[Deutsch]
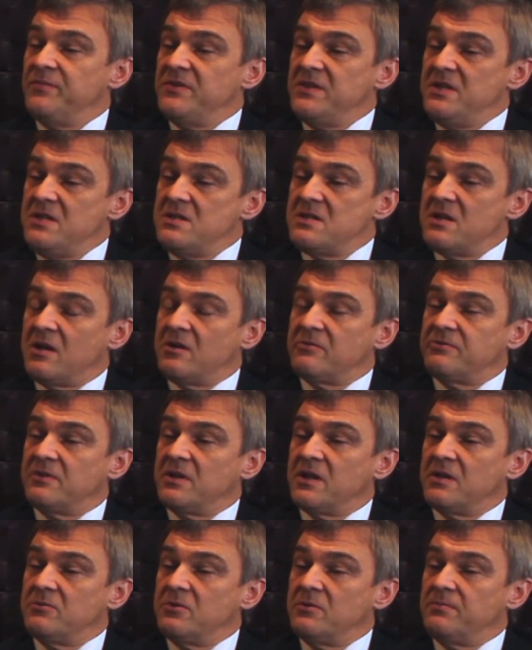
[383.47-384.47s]
Diese
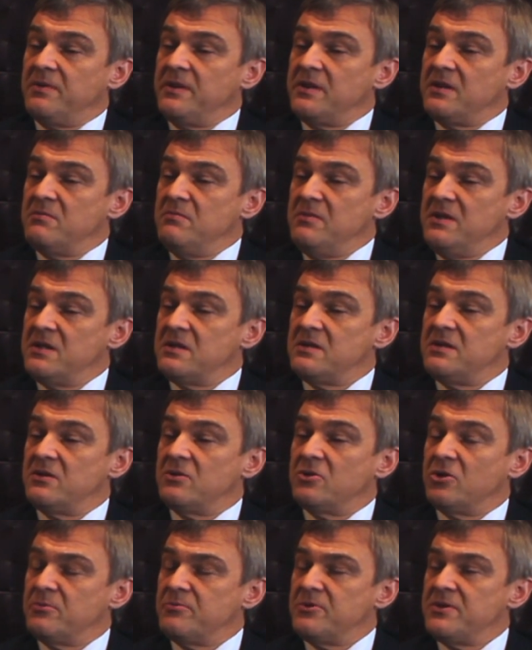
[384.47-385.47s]
Aufgabe obliegt mir, die
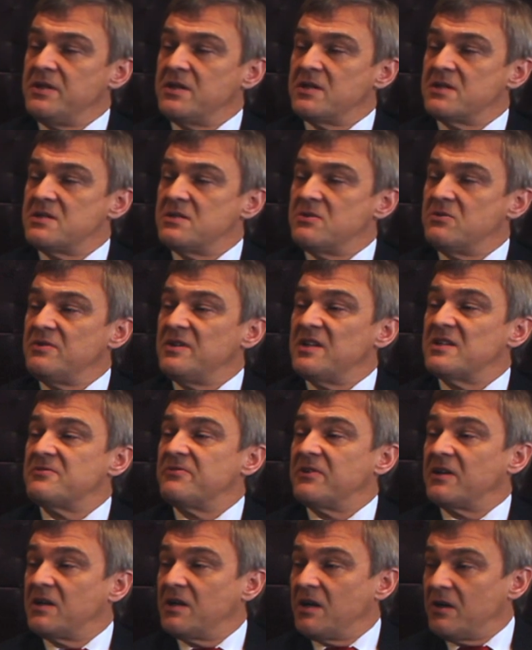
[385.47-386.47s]
Kommunikation, das
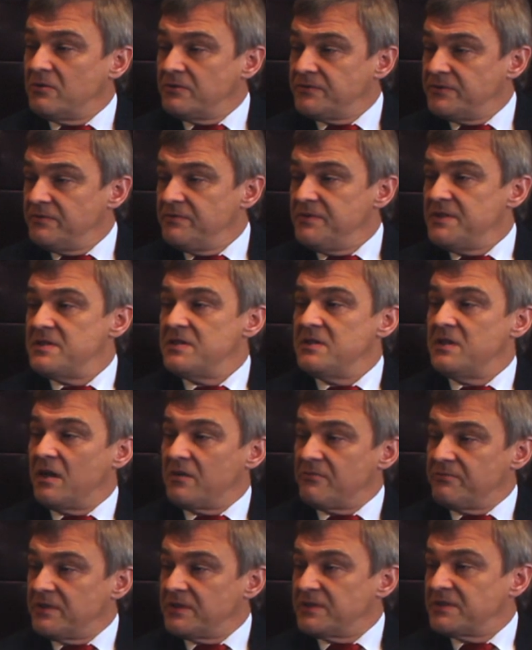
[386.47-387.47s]
Verkaufen, wie Sie
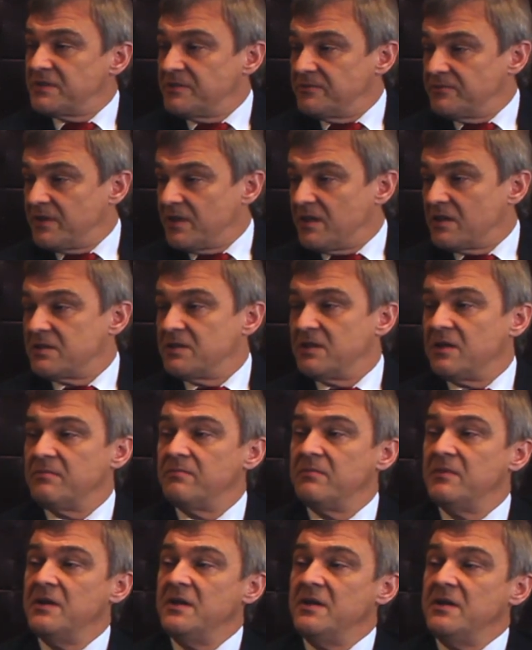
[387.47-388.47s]
anfangs gefragt
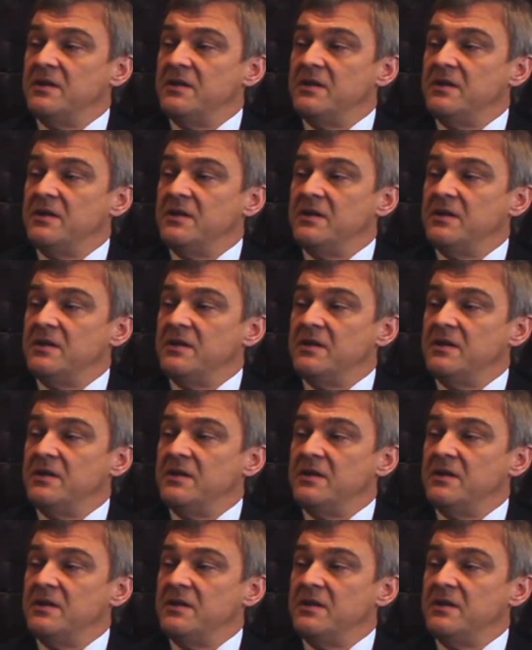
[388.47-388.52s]
haben,